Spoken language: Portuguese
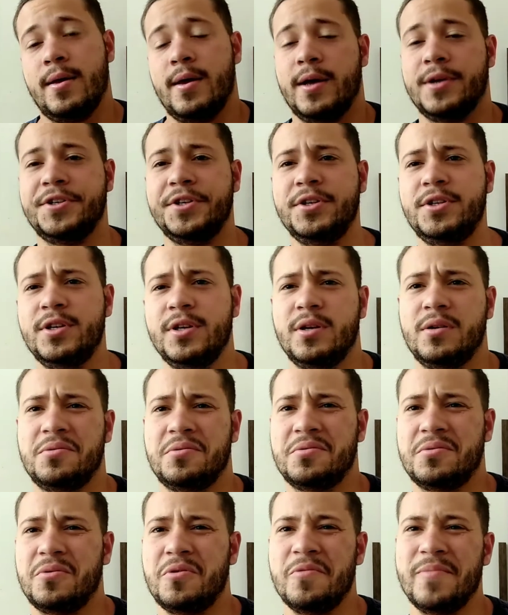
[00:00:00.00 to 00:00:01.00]
A gente
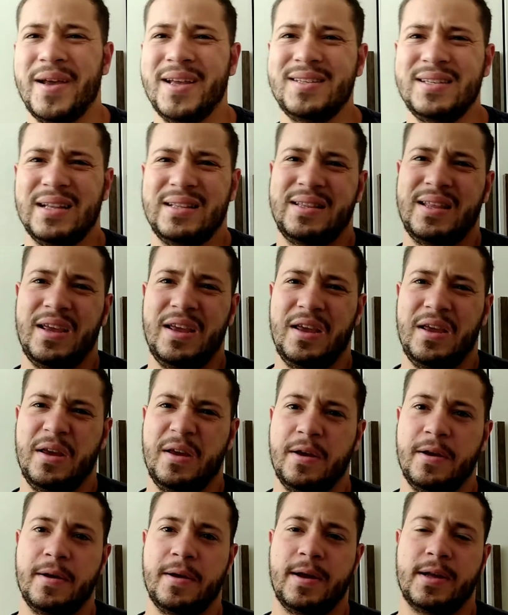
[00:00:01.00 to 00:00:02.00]
começa a
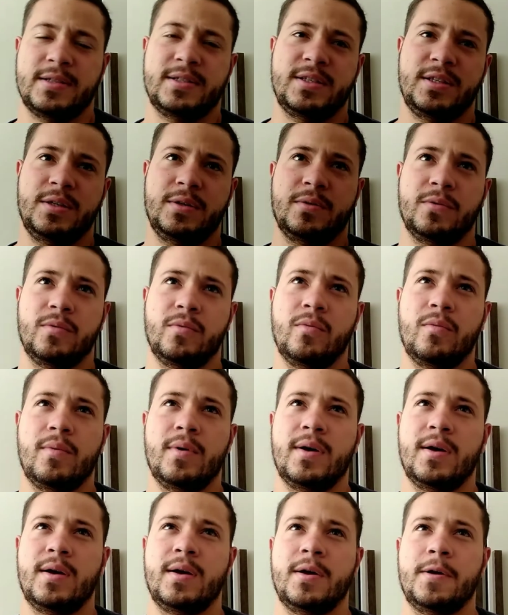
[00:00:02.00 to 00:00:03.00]
ter, assim,
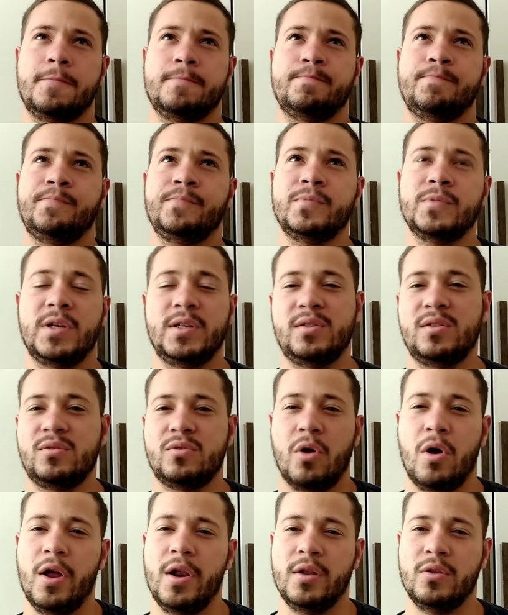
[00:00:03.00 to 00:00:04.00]
uma a
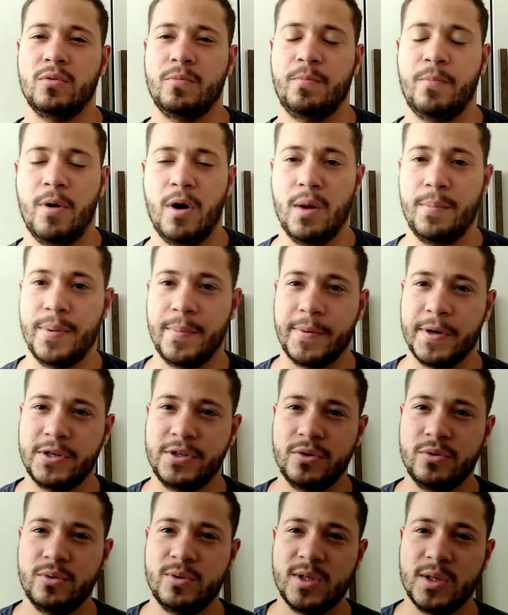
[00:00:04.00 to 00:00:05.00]
história do pop a
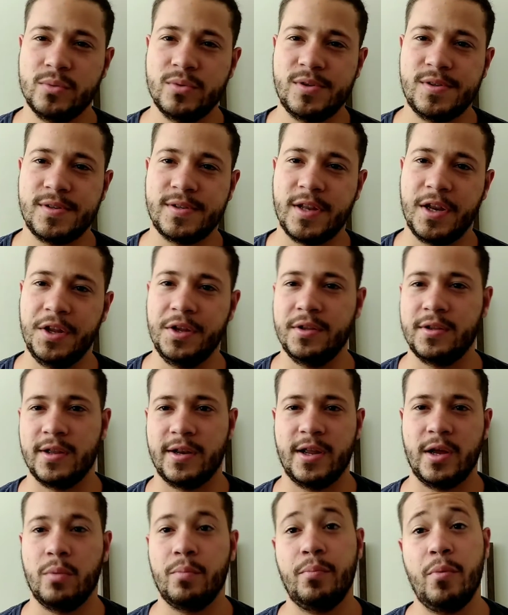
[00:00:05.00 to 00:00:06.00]
partir dos anos 30,
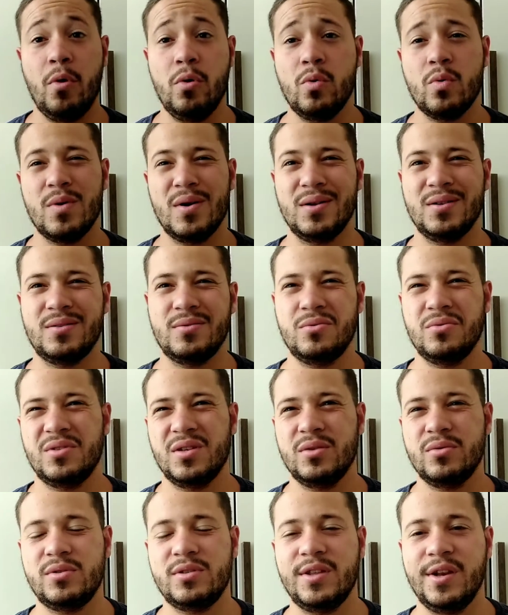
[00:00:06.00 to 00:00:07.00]
né? Um pouco antes dos
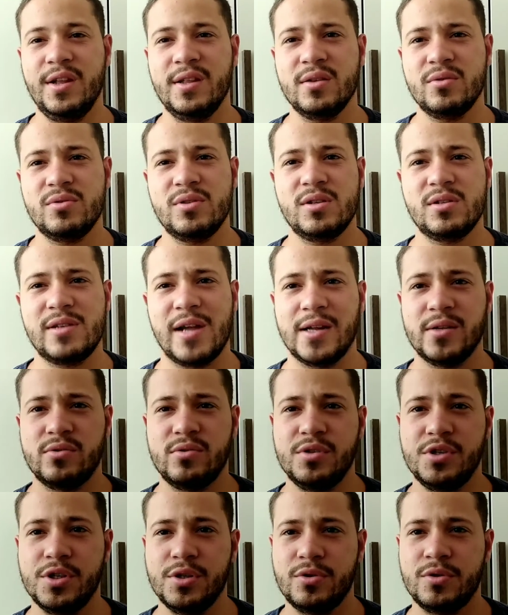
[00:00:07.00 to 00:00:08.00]
anos 30 nos Estados
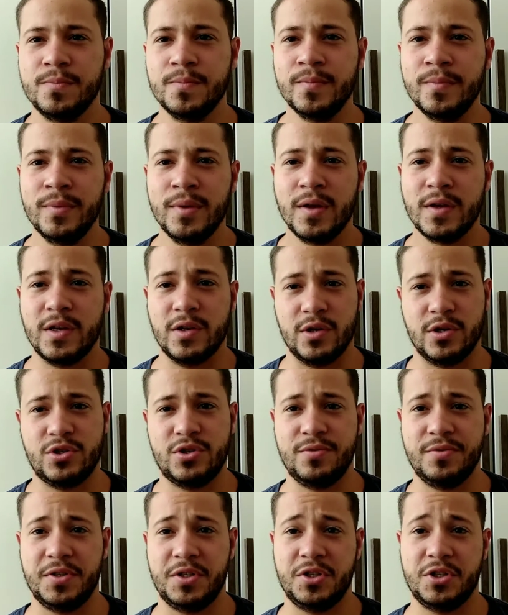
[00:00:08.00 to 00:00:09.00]
Unidos, que
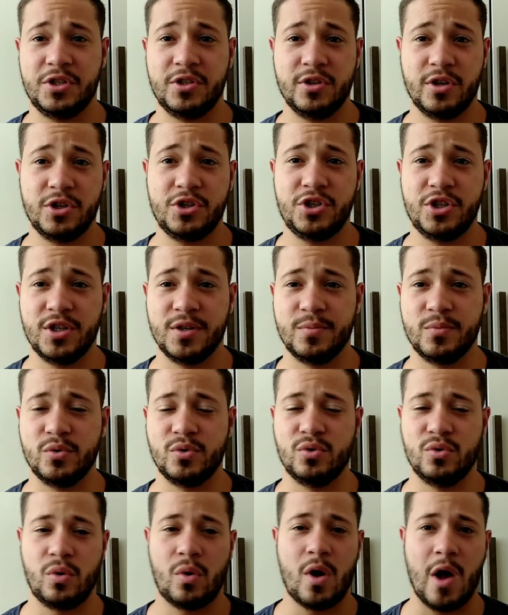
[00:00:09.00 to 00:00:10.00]
nós, nós
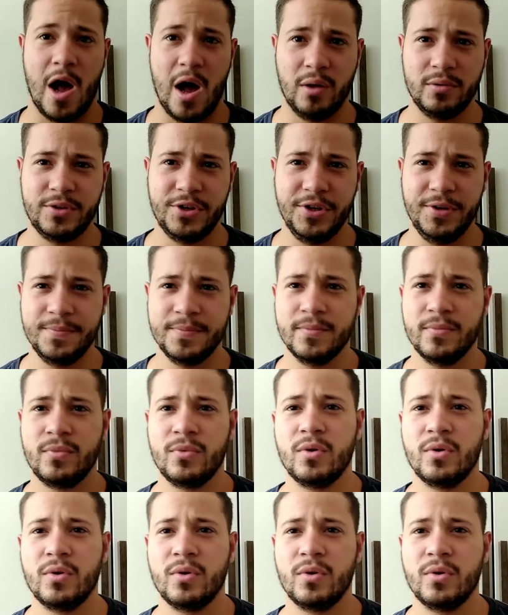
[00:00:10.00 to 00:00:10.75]
tínhamos o country,